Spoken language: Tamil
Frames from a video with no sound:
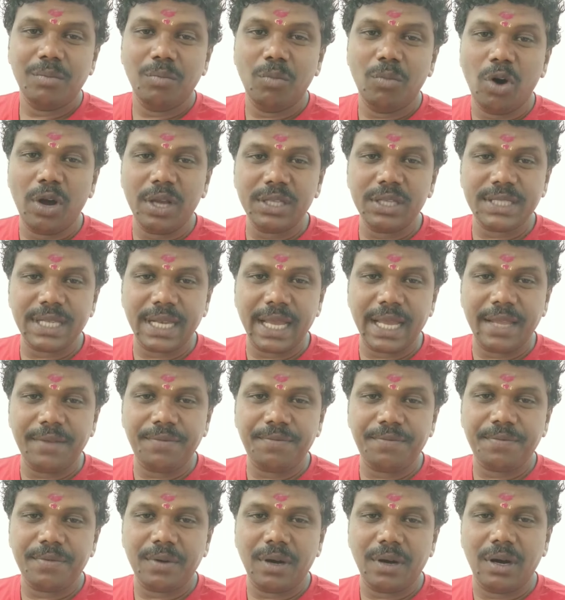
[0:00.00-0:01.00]
பாய்ஸ்
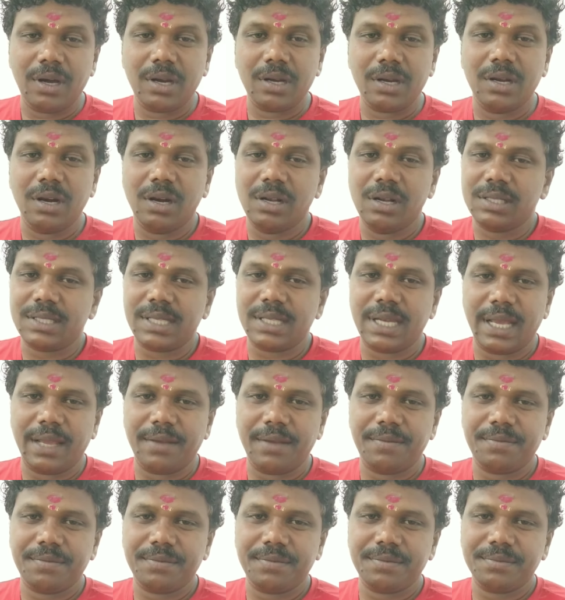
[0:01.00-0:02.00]
லைஃப் ஆர் கேர்ள்ஸ்
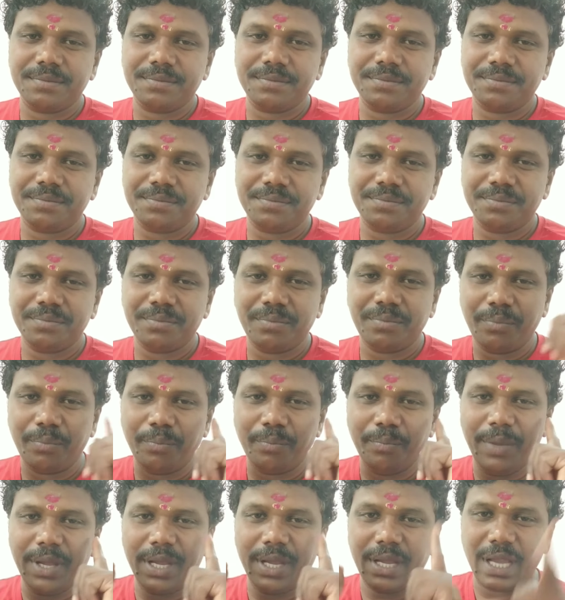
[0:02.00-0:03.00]
லைஃப்
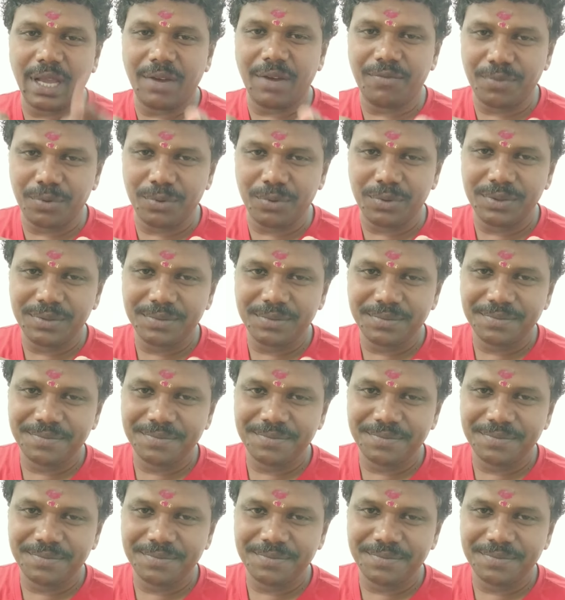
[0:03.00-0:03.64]
பி கேர்ஃபுல்